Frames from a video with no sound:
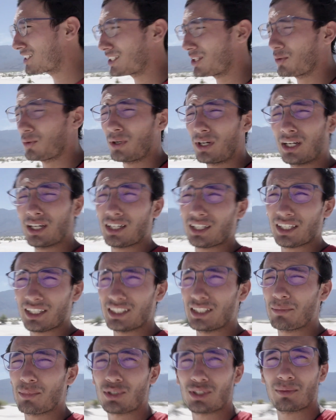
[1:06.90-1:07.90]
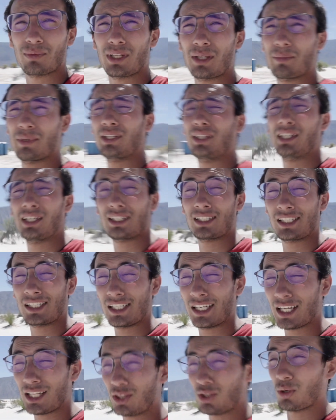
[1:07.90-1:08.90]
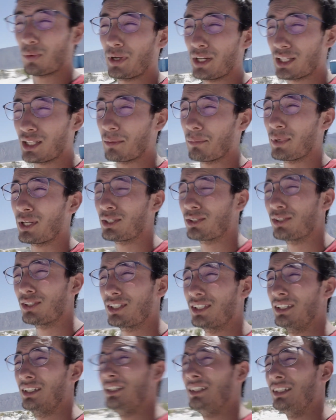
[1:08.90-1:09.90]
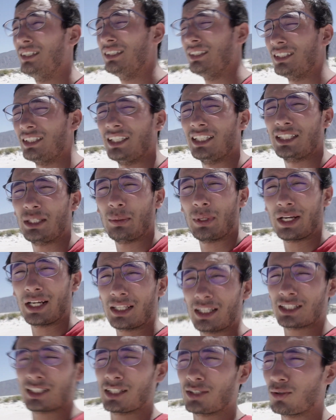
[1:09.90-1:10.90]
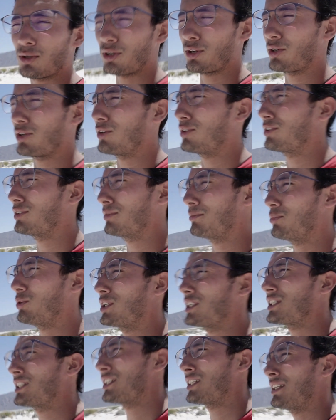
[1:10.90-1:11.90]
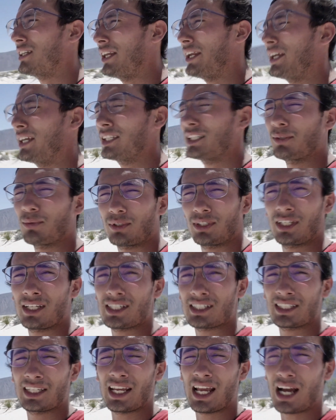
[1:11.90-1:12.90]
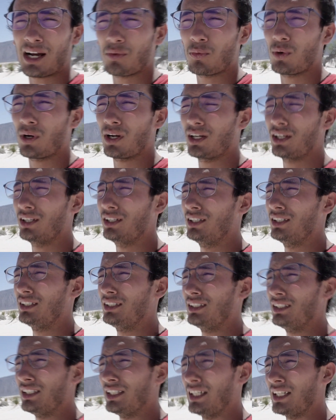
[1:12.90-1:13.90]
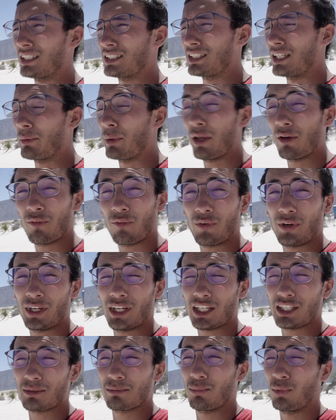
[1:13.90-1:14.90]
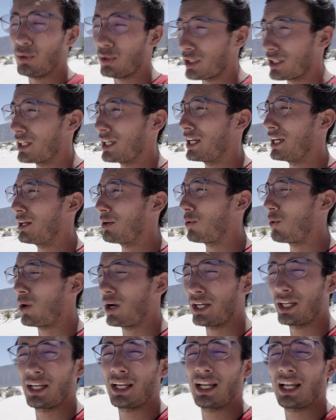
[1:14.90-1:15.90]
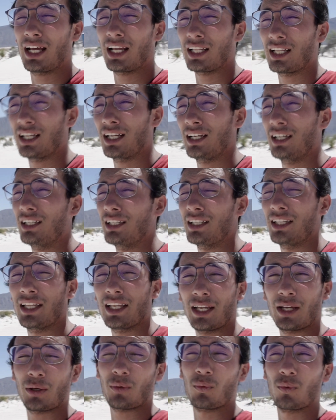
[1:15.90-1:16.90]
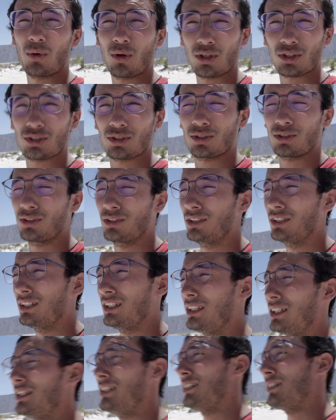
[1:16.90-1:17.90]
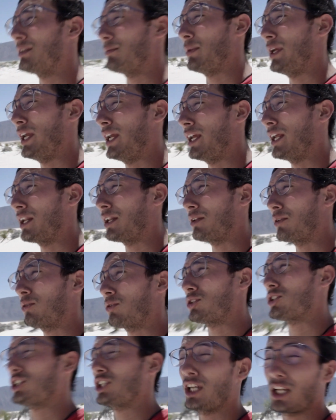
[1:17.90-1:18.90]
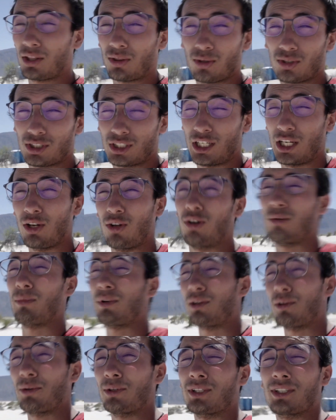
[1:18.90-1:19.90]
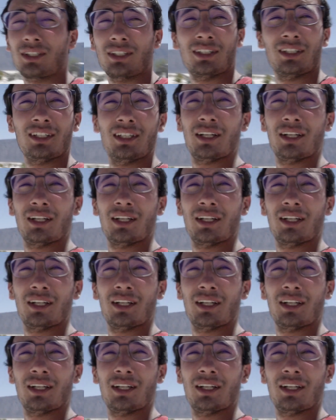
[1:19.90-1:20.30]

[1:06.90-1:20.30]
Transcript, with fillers: a este lugar es de aproximadamente 120 pesos. Y si vienen desde Torreón, pues tráiganse botellas de agua este, bien frías porque no hay nada de un oso en 200 kilómetros.